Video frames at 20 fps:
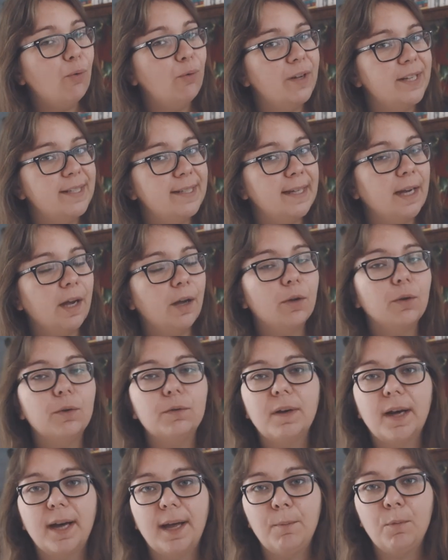On va dire que
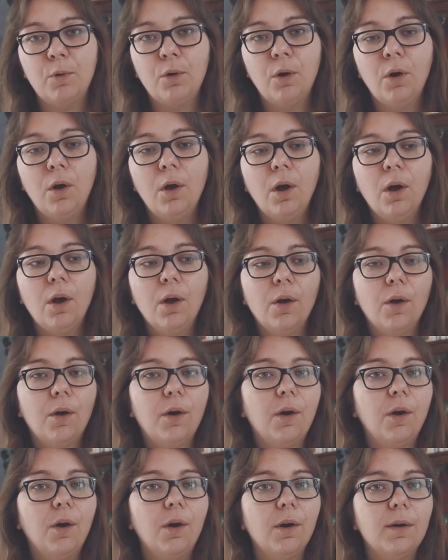vraiment
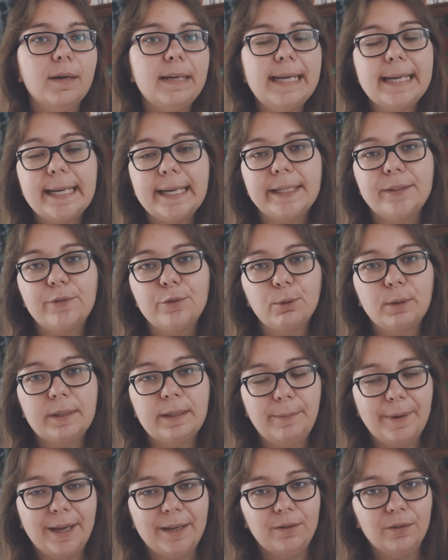euh, l'écriture
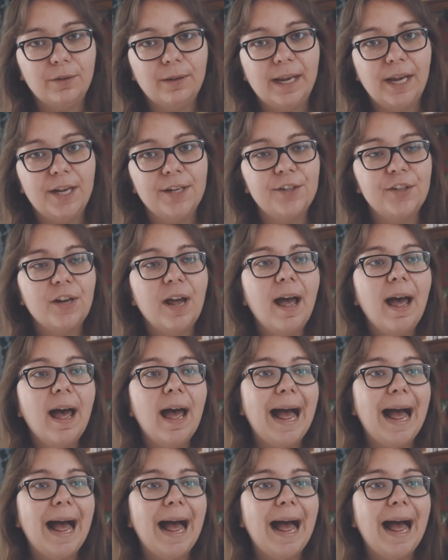des personnages,